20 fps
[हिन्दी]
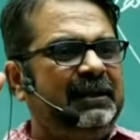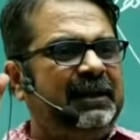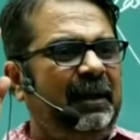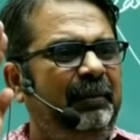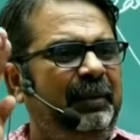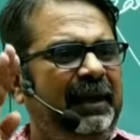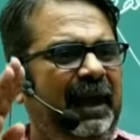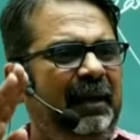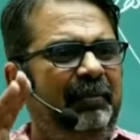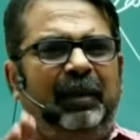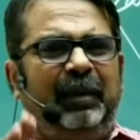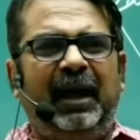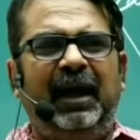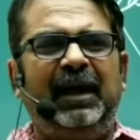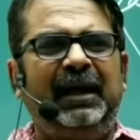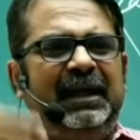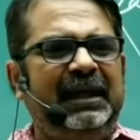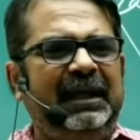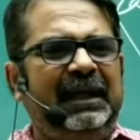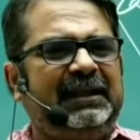जब भी आप
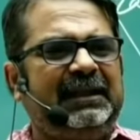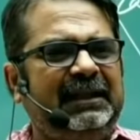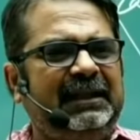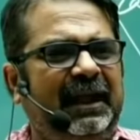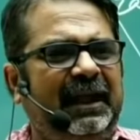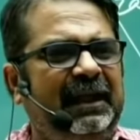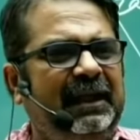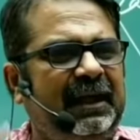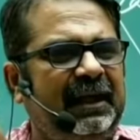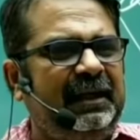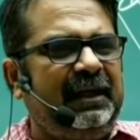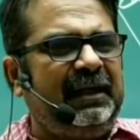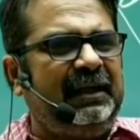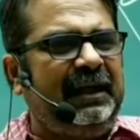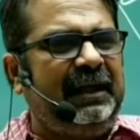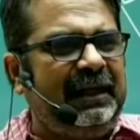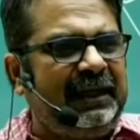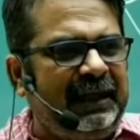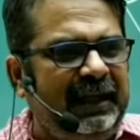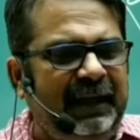बाहर निकले तैयारी करने के
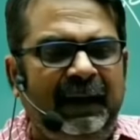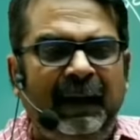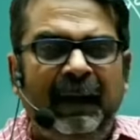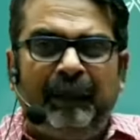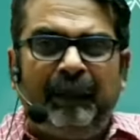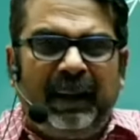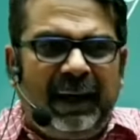लिए निकले